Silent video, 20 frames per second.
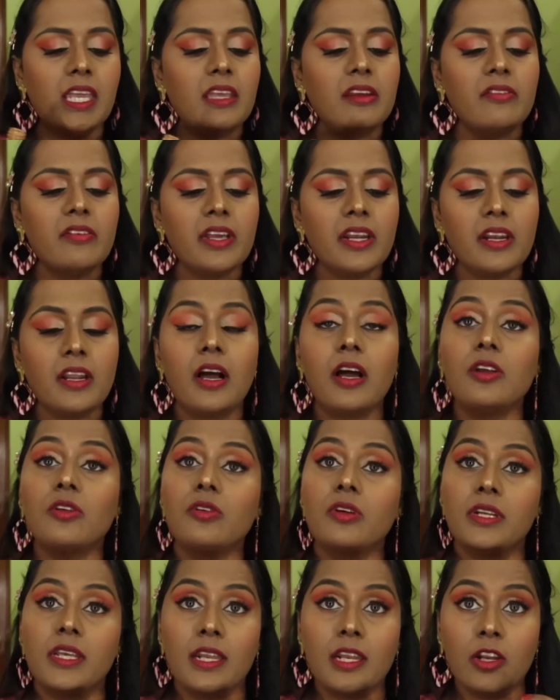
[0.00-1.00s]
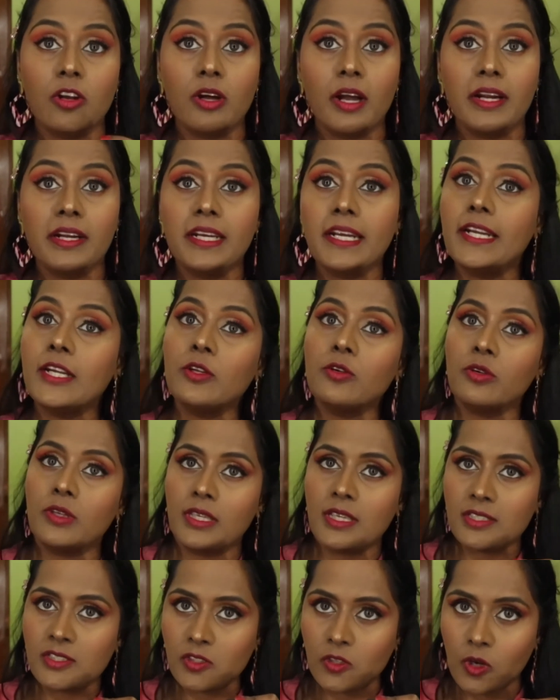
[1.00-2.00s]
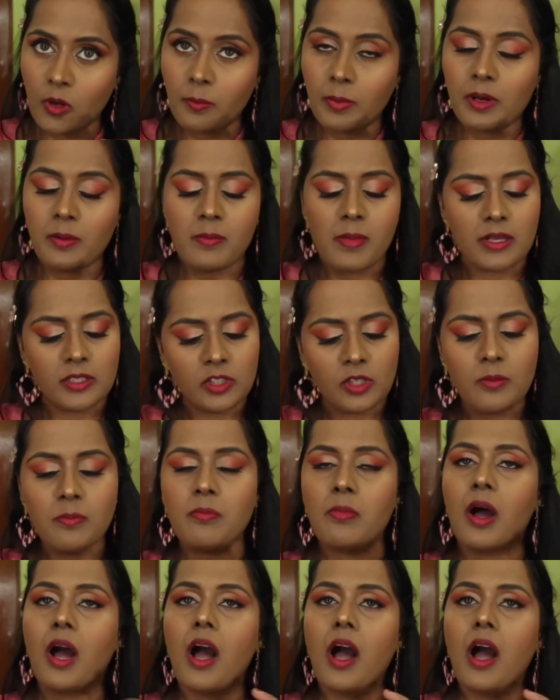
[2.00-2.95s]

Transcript: ఇరవై నాలుగు నెలలు అంటే టూ ఇయర్స్ లోపల మాత్రం